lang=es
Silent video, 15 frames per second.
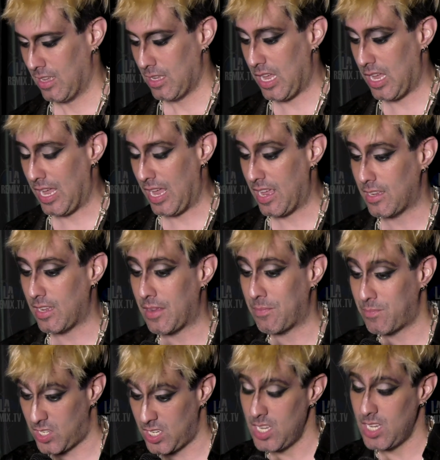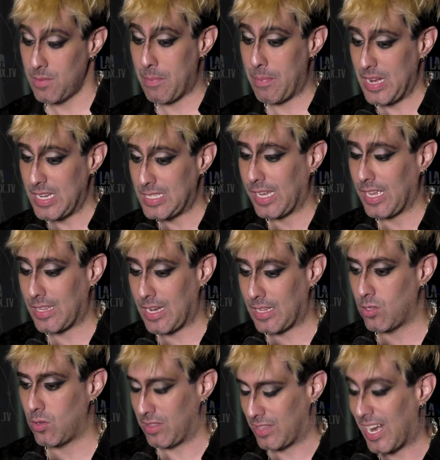Eh, eh, sí, me parece que
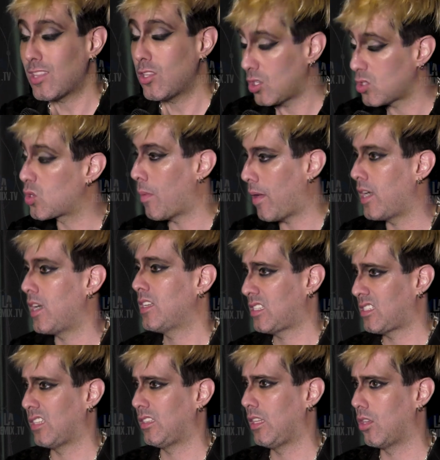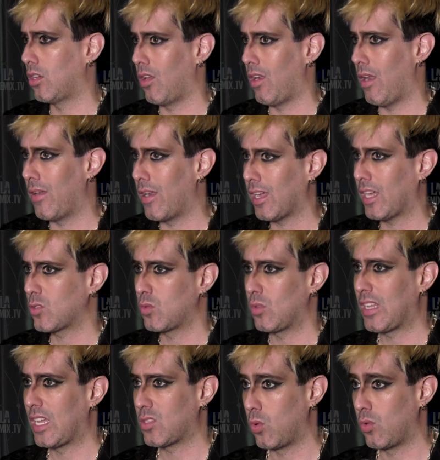trato, trato de sumar en ese sentido. La verdad que
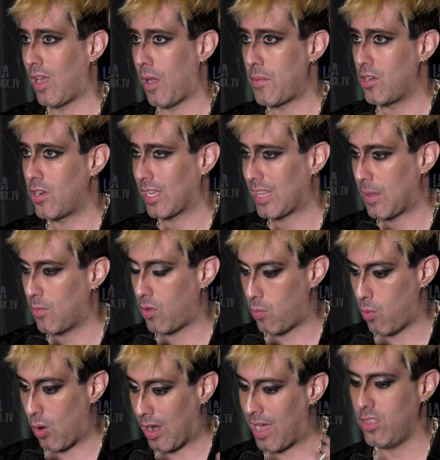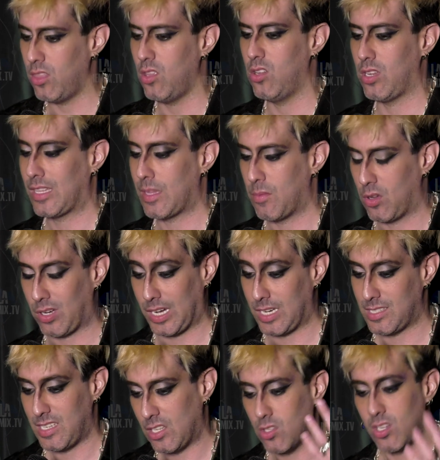es un, camino que estamos buscando, estamos
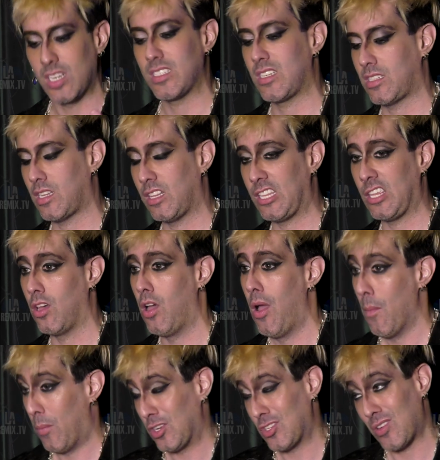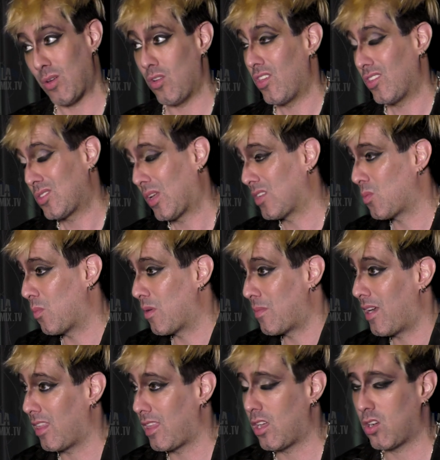creciendo en ese sentido. Por eso hablo de es un
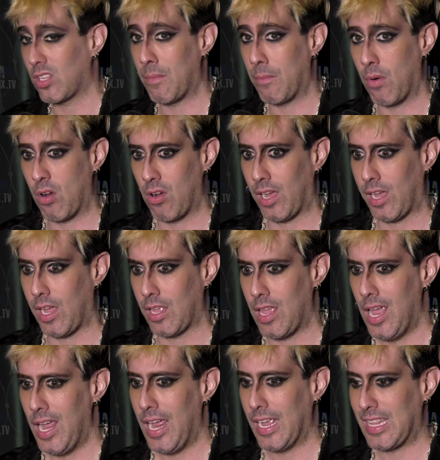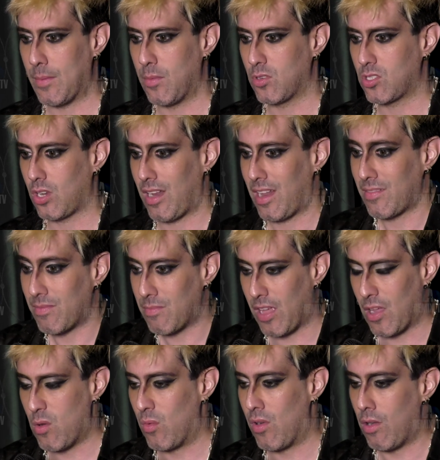primer disco, tampoco es que estamos
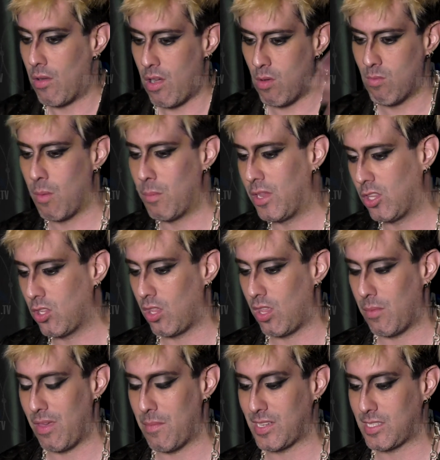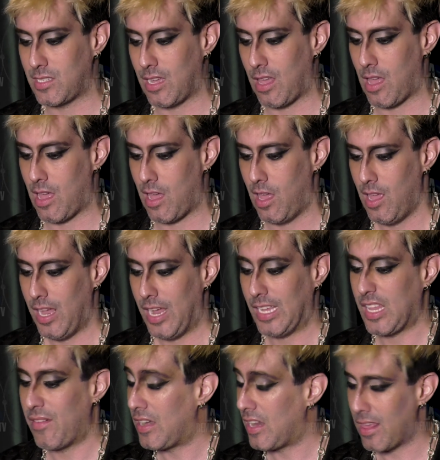en un, en un, momento de demasiada
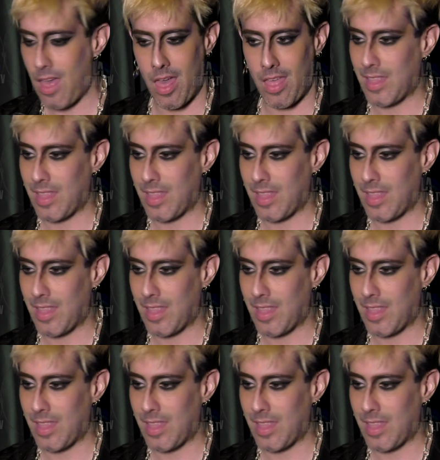estabilidad.